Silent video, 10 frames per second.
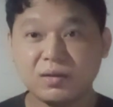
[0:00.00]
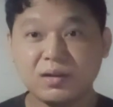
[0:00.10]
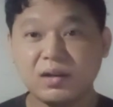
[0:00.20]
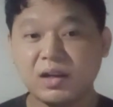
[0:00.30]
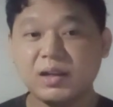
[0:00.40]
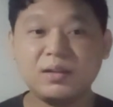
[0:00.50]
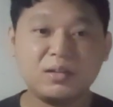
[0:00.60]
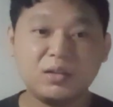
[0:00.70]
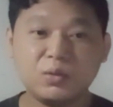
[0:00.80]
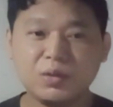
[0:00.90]
orang
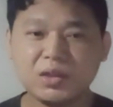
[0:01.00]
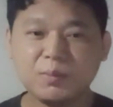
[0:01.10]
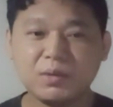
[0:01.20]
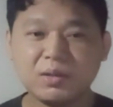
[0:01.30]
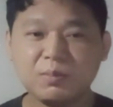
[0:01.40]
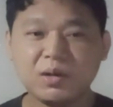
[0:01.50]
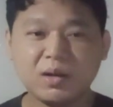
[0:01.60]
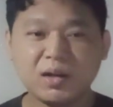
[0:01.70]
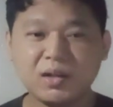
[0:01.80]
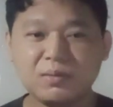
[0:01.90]
lain tentunya teman-teman
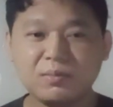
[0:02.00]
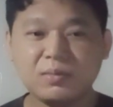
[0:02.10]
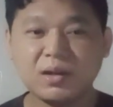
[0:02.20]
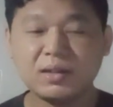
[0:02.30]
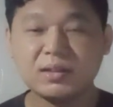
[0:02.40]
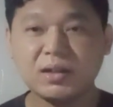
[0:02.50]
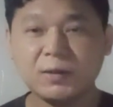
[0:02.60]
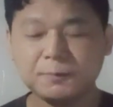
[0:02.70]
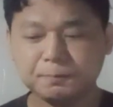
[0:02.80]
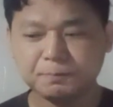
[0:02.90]
akan
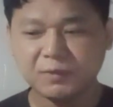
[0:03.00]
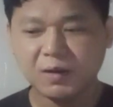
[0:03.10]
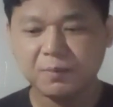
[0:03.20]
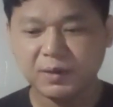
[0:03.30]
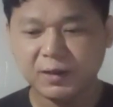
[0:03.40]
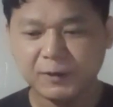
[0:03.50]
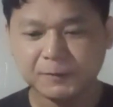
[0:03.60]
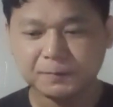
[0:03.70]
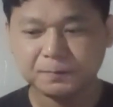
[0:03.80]
merasa apa ya